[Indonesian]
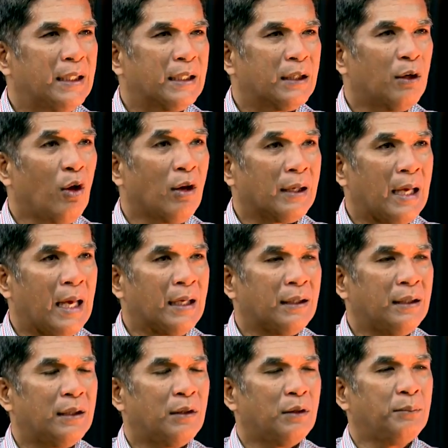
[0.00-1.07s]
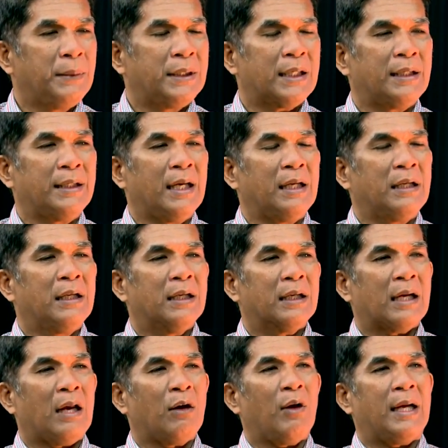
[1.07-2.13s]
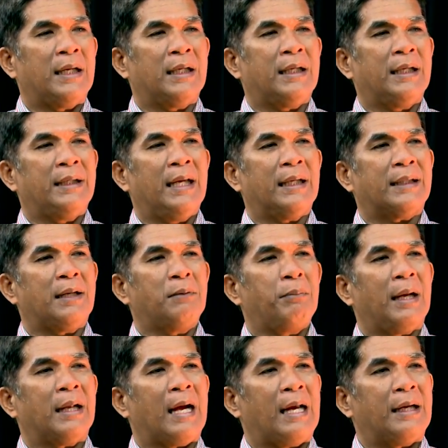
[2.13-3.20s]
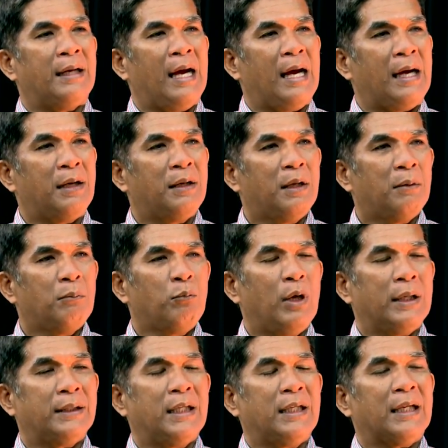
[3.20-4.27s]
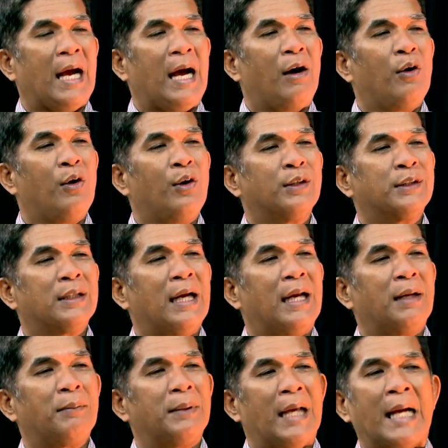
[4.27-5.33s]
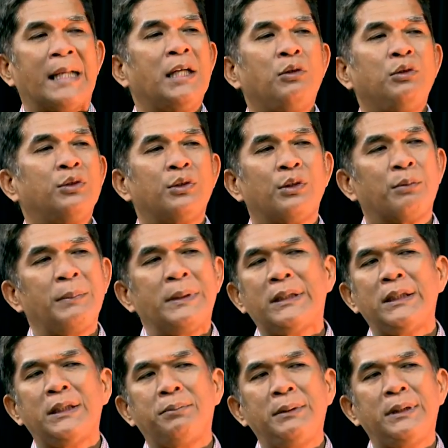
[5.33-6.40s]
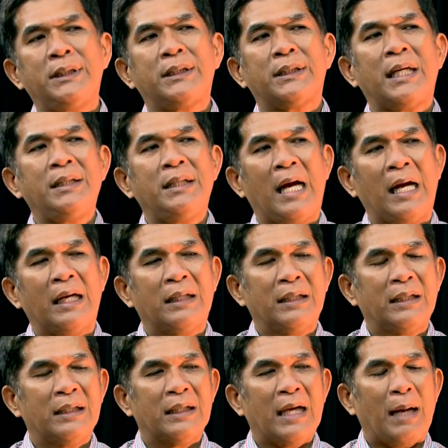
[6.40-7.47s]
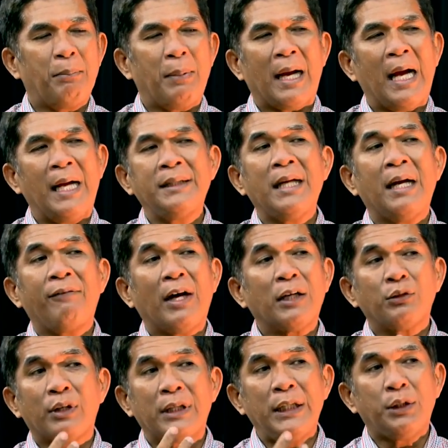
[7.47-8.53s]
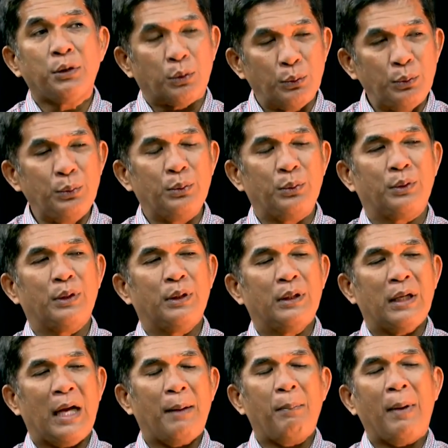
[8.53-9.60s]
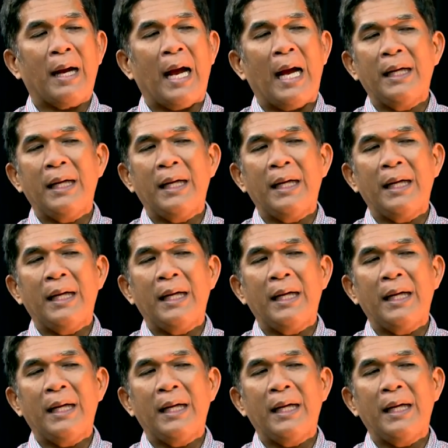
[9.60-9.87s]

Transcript: Golkar misalnya kalau ada kegiatan pilkada buatin hmm. kaos segala macam hanya unsur bisnis bisnis saja apakah Usaha, hanya ya, faktor ya, itu apakah